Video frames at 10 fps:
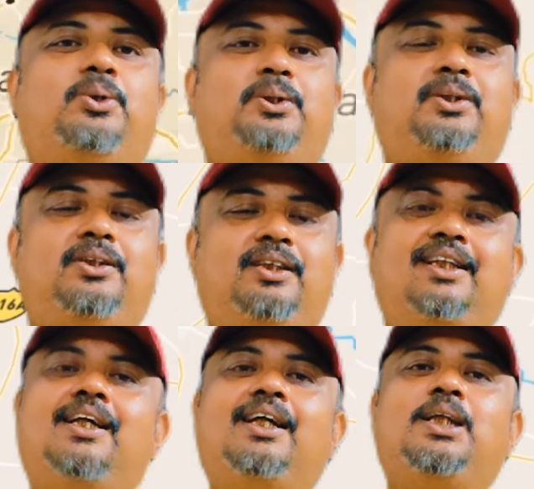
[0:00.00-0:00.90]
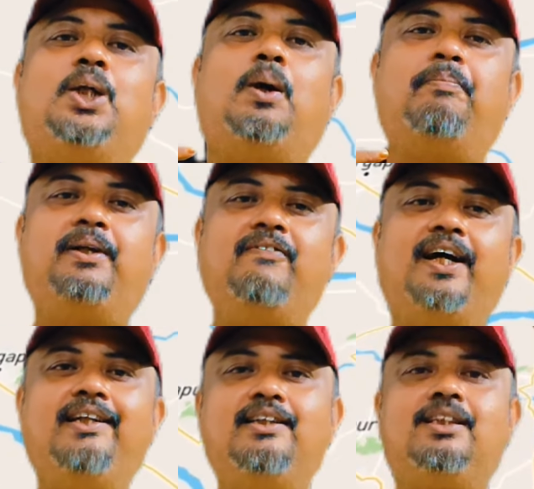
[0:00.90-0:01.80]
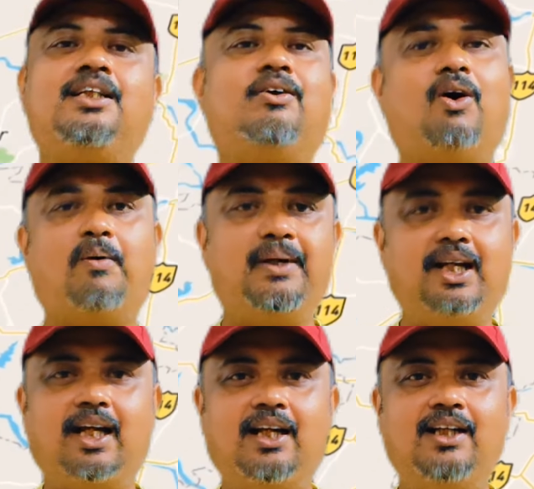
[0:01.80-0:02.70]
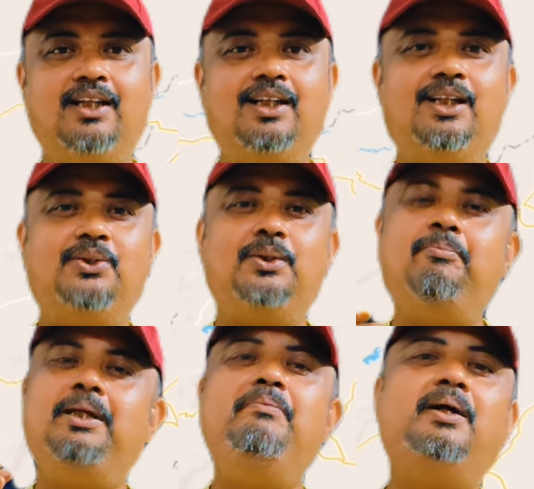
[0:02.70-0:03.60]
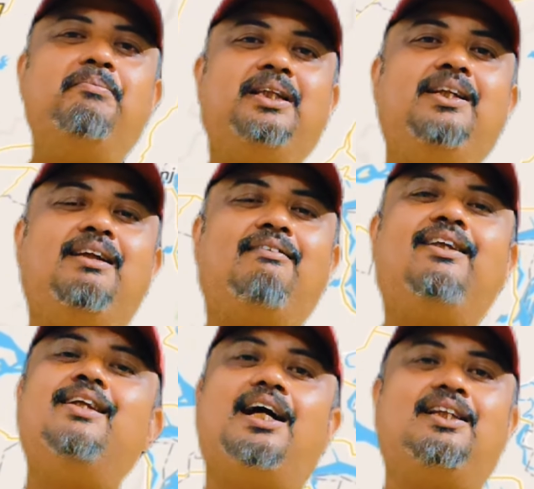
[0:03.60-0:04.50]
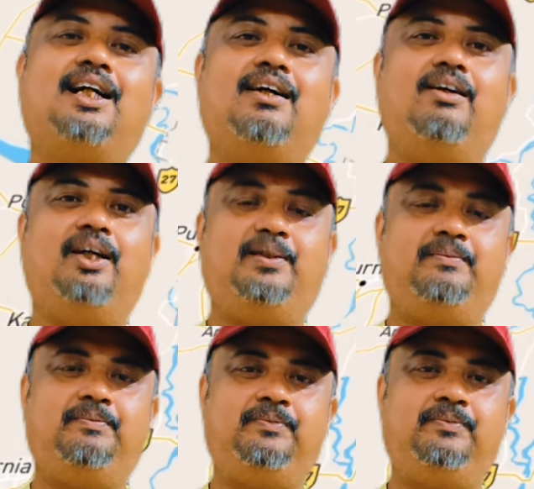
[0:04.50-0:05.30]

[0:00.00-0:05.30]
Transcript: খরচ সেটা কিন্তু অপটিমাইজড হবে না যদি মিনিমাম তিন রাত্রি না থাকা হয়